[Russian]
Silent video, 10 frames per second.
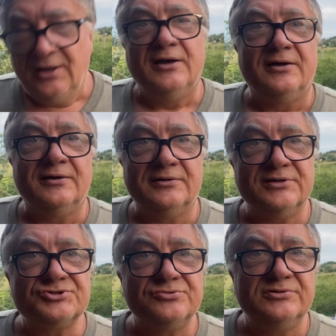Э,
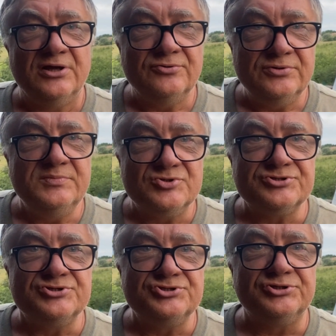так что дайкон
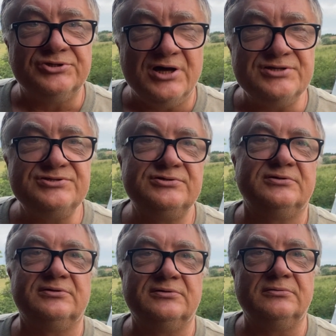можно считать
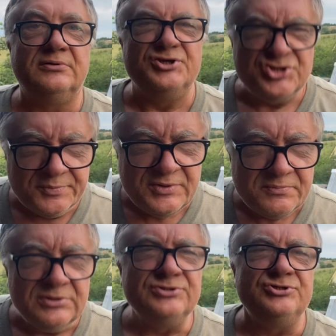э,
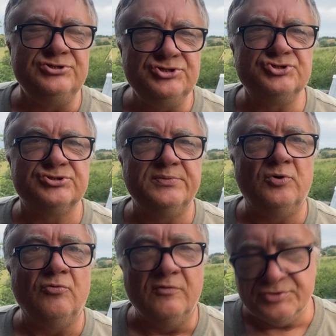лечебным диетическим
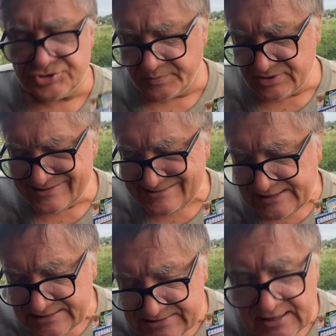овощем.
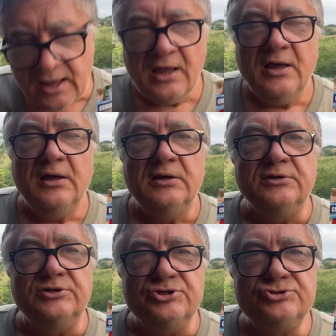Кстати,
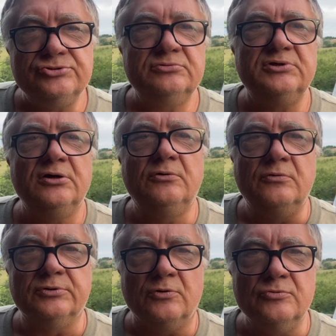еще
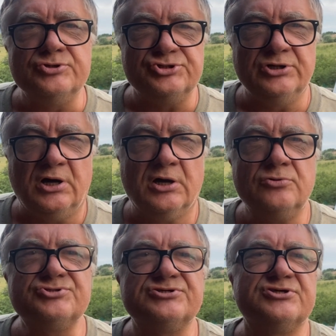дайкон очень
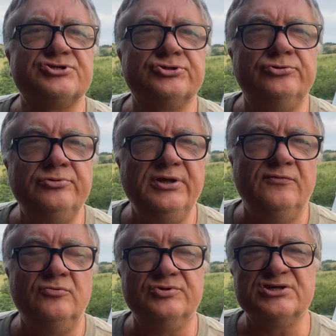хороший, за что
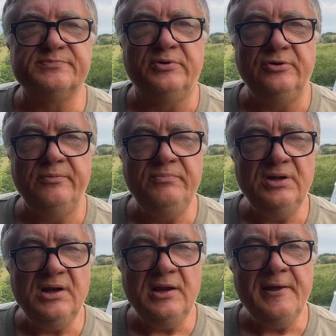его у нас
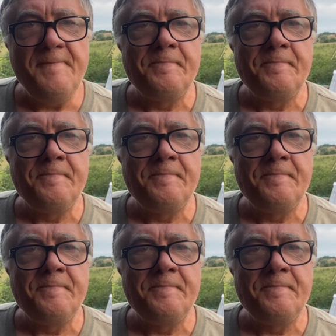полюбили.